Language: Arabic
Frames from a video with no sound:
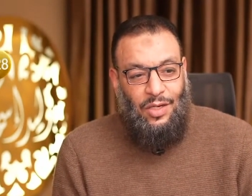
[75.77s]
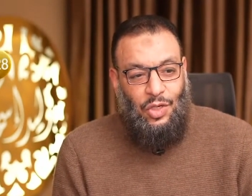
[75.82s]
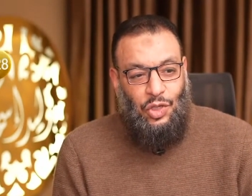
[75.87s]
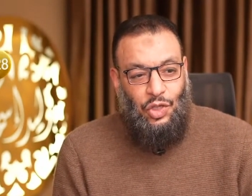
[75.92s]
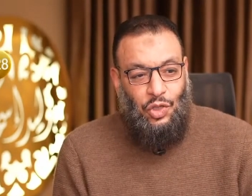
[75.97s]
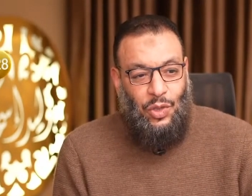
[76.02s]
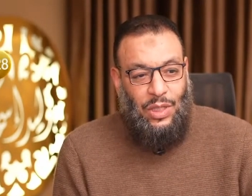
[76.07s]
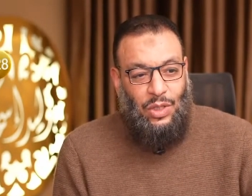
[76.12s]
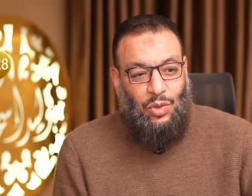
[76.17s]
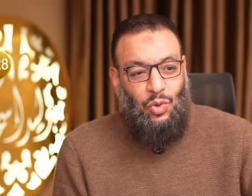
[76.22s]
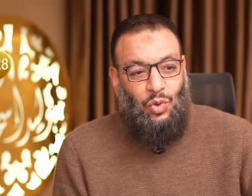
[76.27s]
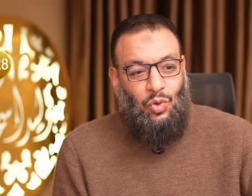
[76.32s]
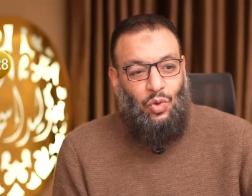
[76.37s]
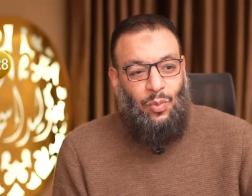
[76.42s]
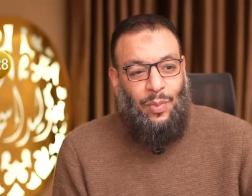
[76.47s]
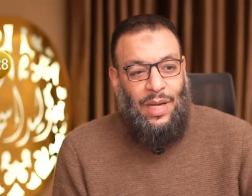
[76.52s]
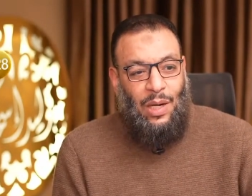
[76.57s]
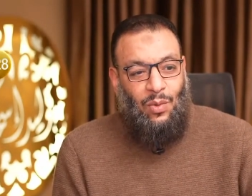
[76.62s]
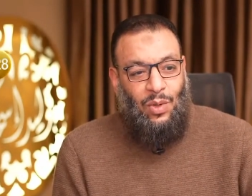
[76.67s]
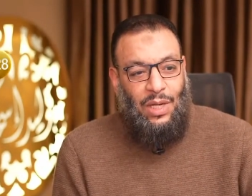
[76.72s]
شقه
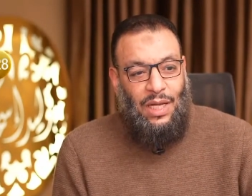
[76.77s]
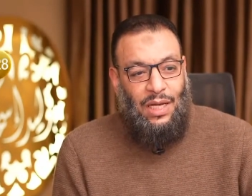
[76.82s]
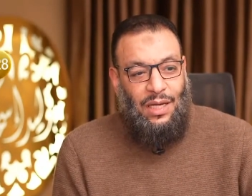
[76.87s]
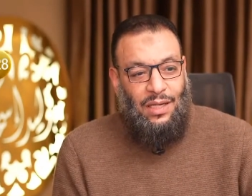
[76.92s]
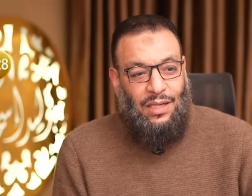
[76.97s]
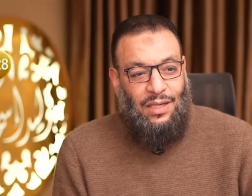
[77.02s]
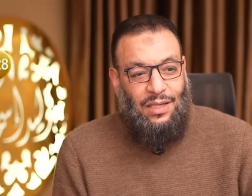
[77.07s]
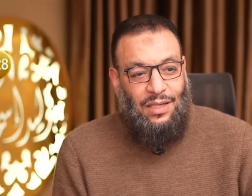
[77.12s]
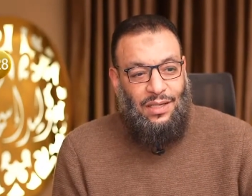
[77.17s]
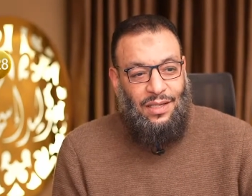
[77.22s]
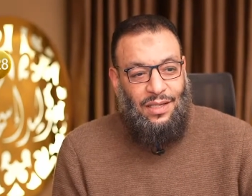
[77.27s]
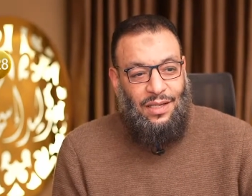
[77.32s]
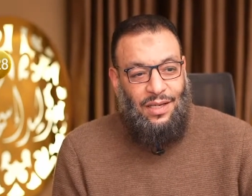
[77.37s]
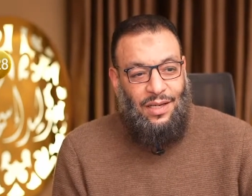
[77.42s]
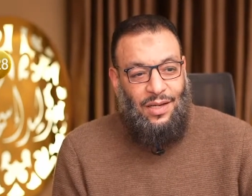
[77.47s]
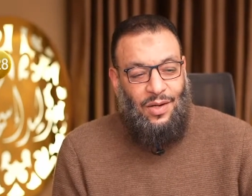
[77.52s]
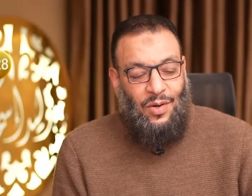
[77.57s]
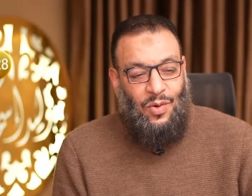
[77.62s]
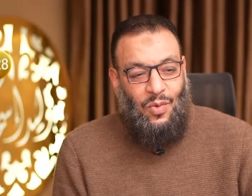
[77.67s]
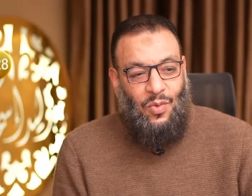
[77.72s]
الطوب اولى
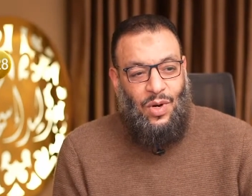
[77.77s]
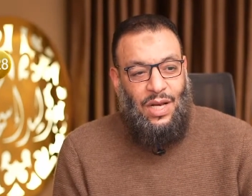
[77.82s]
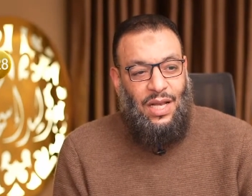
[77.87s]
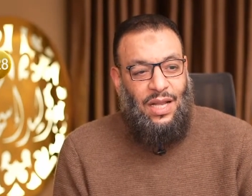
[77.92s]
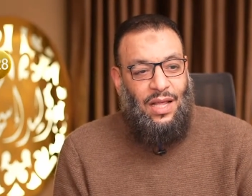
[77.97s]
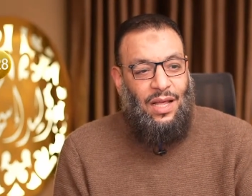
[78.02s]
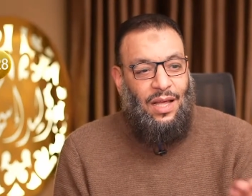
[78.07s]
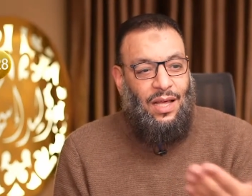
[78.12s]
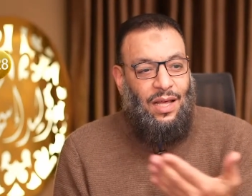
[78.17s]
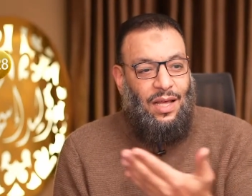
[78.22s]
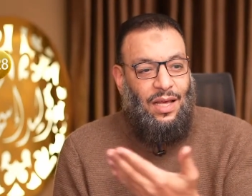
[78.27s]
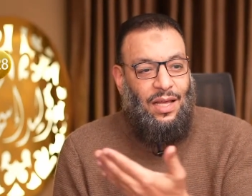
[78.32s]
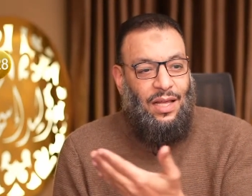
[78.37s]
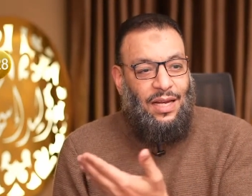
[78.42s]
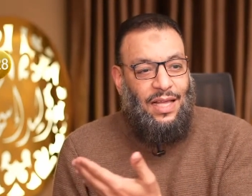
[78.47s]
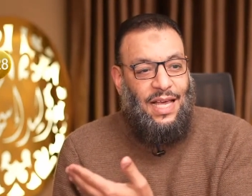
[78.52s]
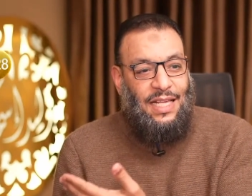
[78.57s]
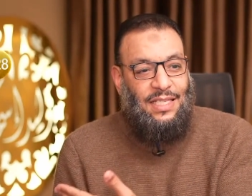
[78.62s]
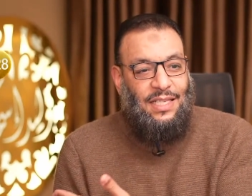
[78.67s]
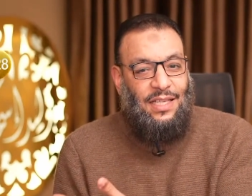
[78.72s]
ولا
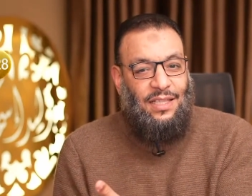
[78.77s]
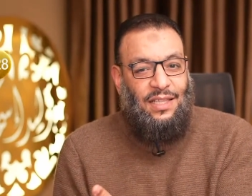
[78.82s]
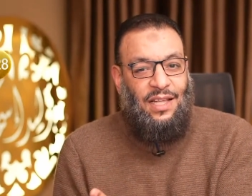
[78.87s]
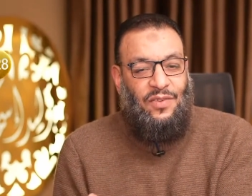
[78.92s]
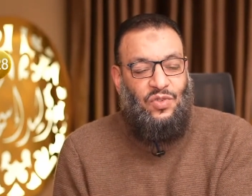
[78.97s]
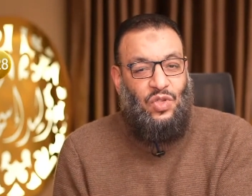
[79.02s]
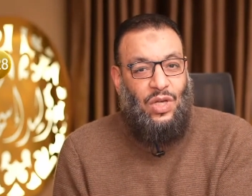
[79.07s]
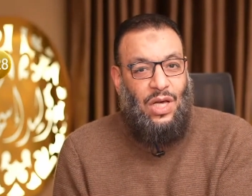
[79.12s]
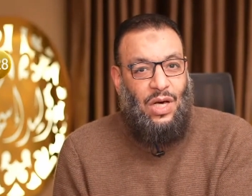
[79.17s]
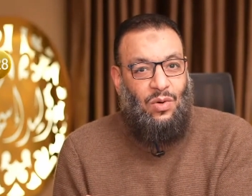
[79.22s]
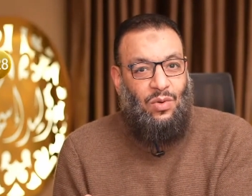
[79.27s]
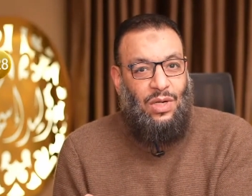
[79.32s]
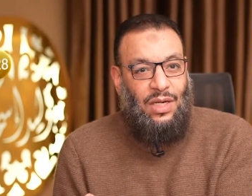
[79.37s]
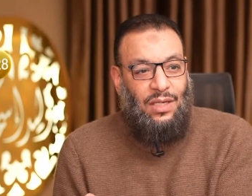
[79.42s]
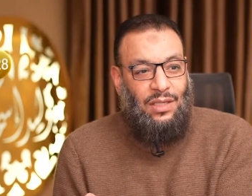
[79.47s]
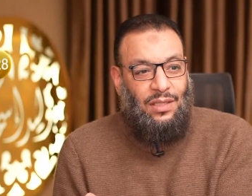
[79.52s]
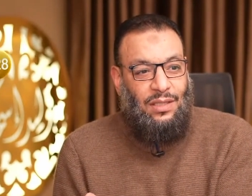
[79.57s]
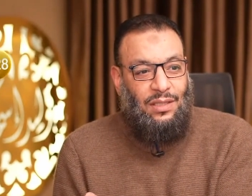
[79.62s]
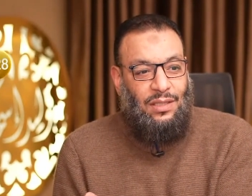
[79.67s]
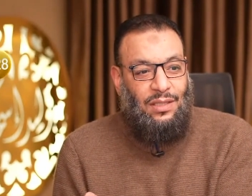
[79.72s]
الجسد نفسه
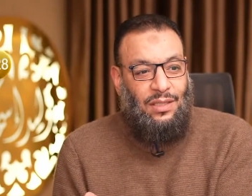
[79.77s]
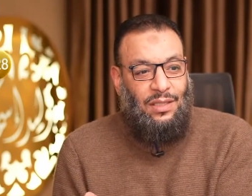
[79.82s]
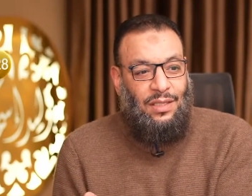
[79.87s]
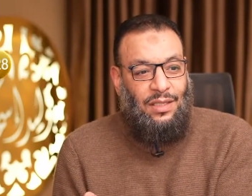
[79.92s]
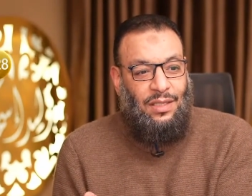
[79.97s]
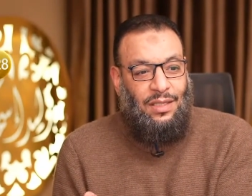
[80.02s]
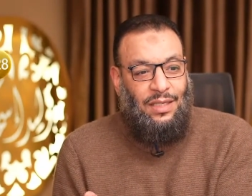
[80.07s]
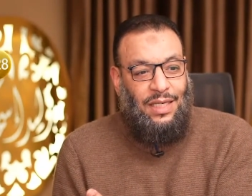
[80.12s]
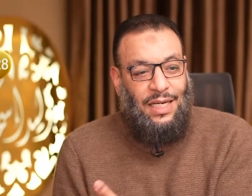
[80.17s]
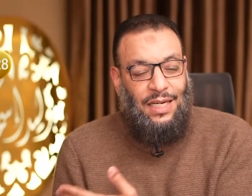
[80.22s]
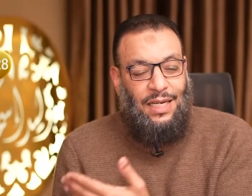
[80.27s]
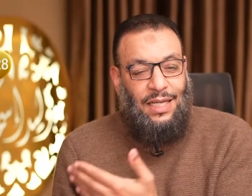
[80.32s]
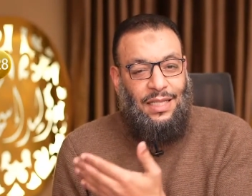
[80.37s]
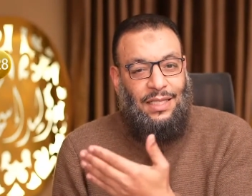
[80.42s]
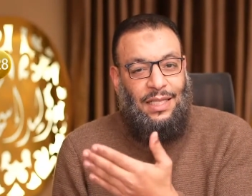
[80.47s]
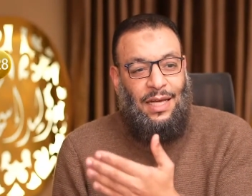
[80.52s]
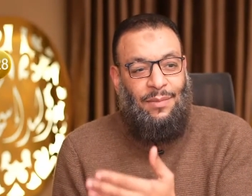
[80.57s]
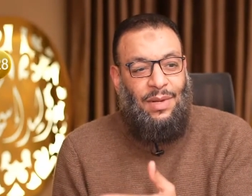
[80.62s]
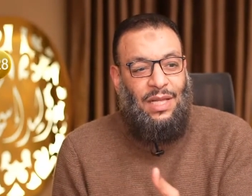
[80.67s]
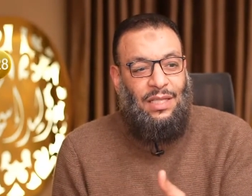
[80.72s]
اولى يعني
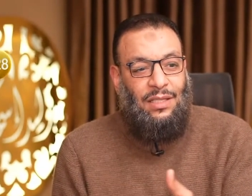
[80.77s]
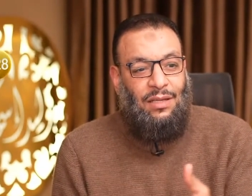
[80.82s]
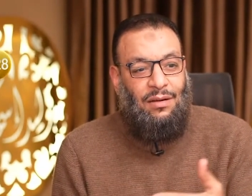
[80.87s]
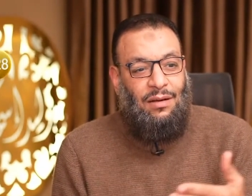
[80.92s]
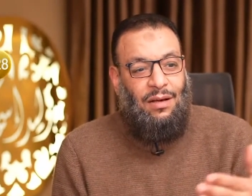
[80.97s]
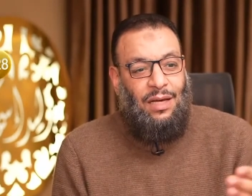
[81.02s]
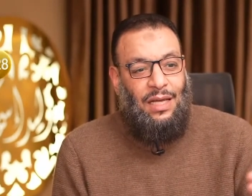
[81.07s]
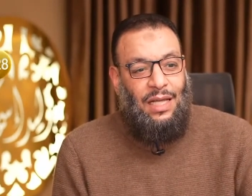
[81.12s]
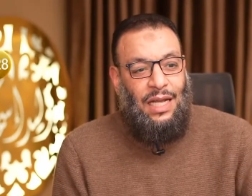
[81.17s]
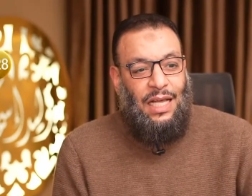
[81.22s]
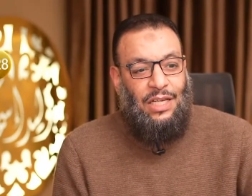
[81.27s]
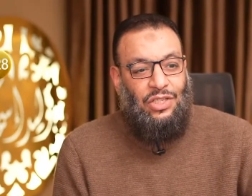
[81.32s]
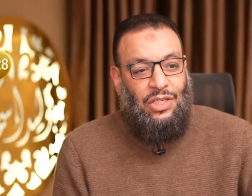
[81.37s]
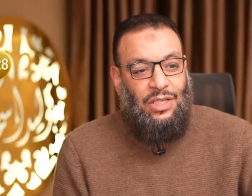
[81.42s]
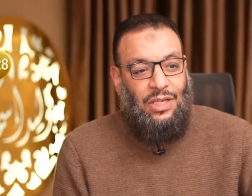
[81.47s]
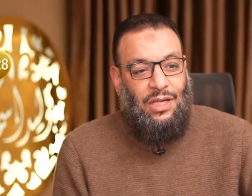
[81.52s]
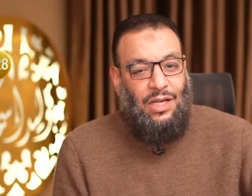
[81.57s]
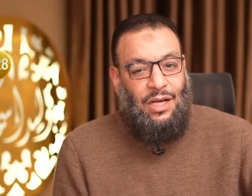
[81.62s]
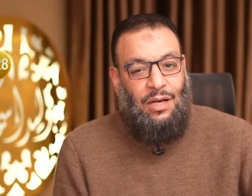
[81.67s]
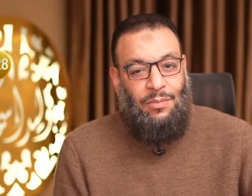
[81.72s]
انت عملت راجل عشان
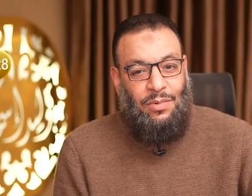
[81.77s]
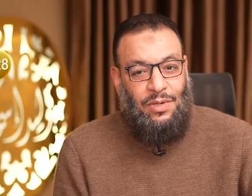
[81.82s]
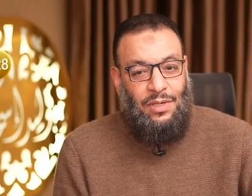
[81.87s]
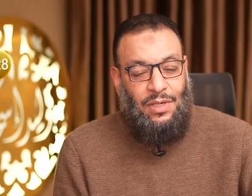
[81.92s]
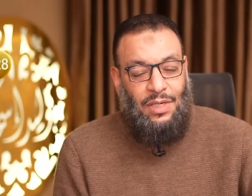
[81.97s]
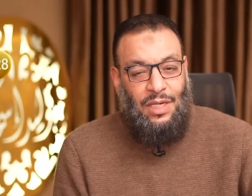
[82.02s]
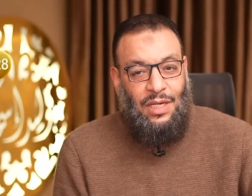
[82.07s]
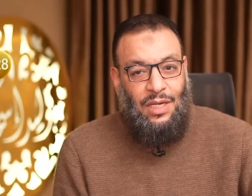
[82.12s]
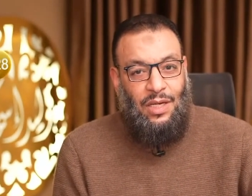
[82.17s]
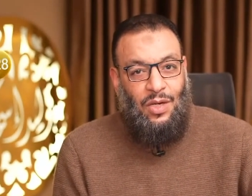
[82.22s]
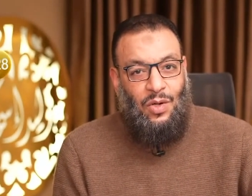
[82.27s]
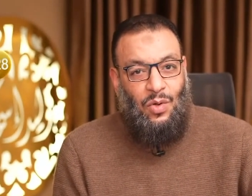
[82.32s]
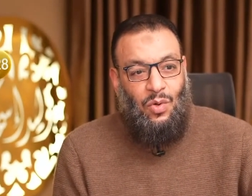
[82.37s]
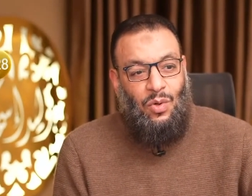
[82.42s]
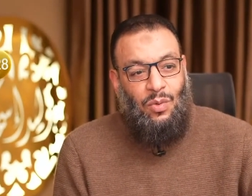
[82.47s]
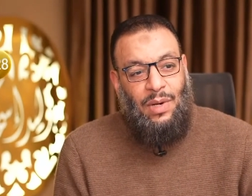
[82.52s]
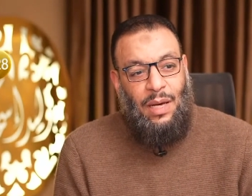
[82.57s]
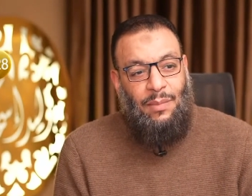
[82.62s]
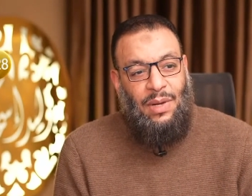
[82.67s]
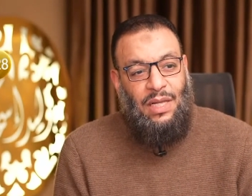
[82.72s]
القبر
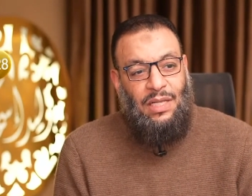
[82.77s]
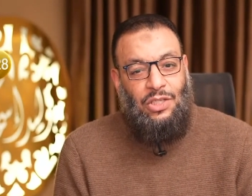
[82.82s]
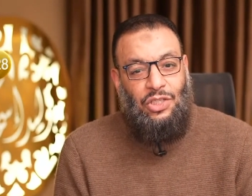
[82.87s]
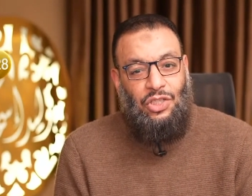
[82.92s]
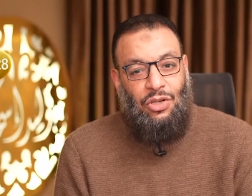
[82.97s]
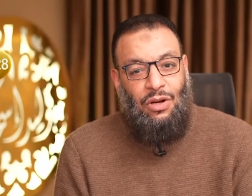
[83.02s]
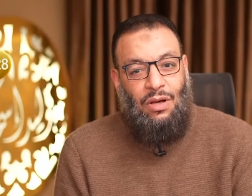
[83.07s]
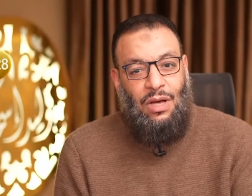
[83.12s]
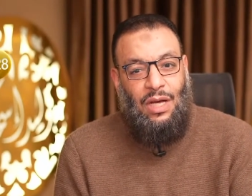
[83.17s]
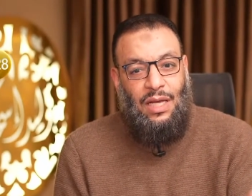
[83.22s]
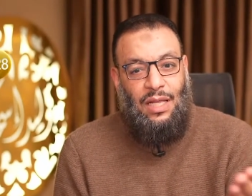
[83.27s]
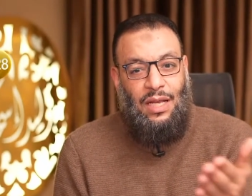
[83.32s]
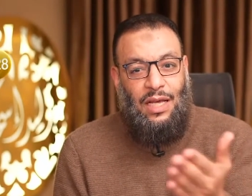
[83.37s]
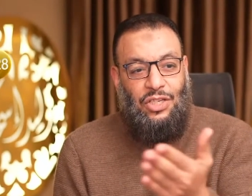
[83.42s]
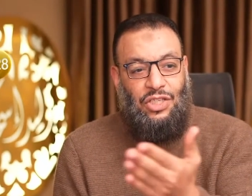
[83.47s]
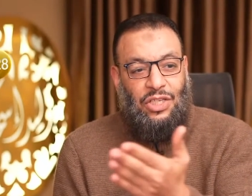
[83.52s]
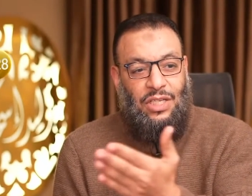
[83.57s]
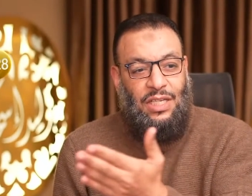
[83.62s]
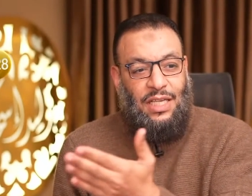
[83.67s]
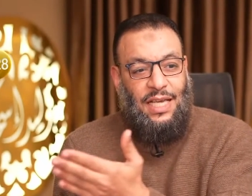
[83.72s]
وما عملتش راجل
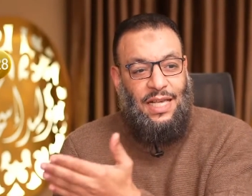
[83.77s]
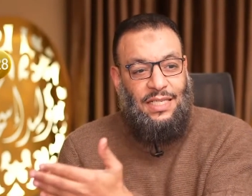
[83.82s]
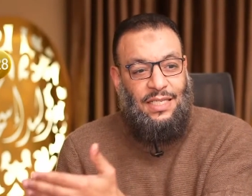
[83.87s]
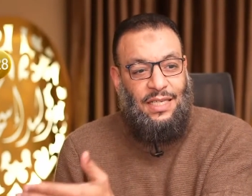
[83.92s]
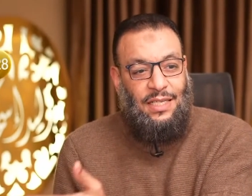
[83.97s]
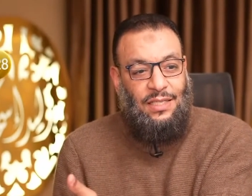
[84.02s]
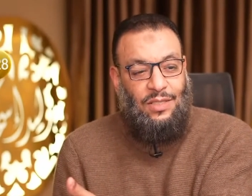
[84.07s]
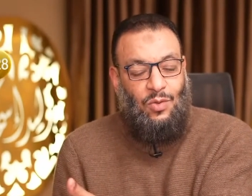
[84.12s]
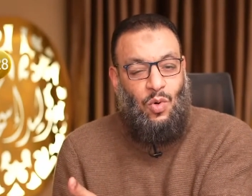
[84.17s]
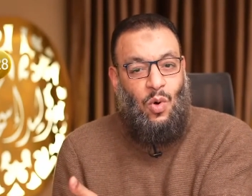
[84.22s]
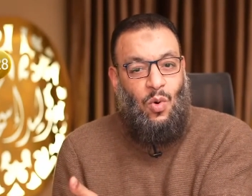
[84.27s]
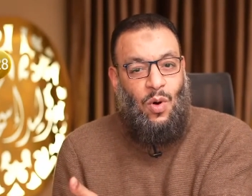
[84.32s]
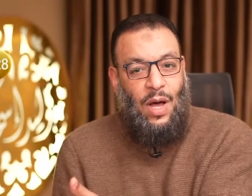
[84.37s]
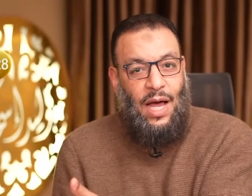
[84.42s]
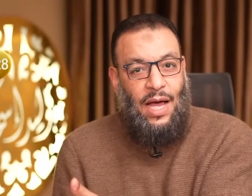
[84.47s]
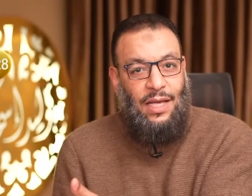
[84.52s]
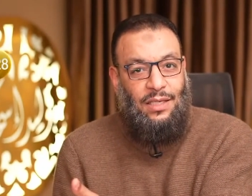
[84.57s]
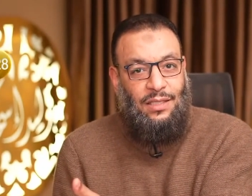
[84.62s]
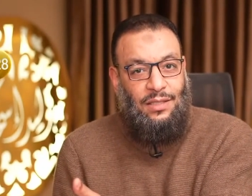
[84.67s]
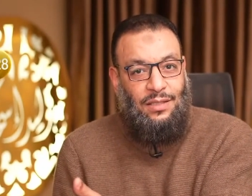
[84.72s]
عشان الجسد وهو
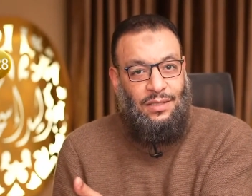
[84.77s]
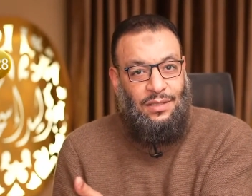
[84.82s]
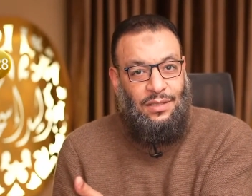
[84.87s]
حي